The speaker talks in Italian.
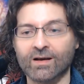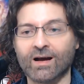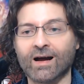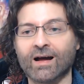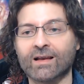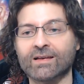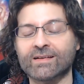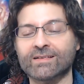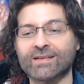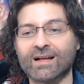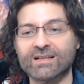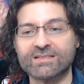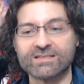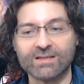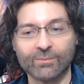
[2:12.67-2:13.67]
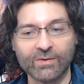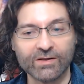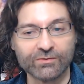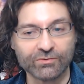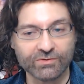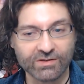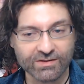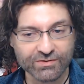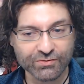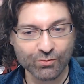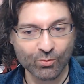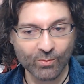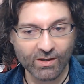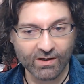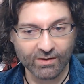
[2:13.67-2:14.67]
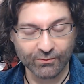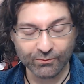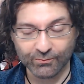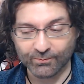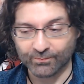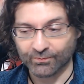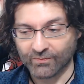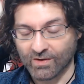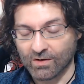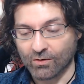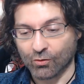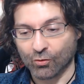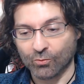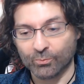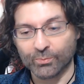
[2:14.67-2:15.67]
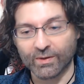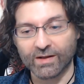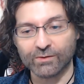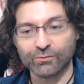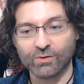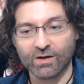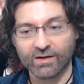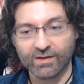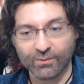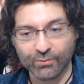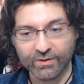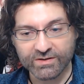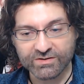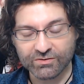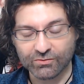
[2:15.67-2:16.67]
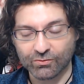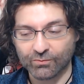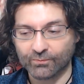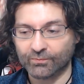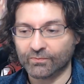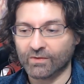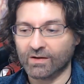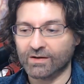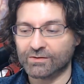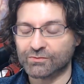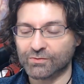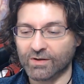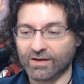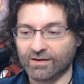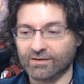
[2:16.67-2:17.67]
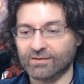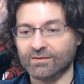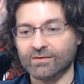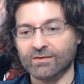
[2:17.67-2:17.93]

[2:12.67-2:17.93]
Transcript: all'innalzamento dell'essere umano comprendo anche questo e cioè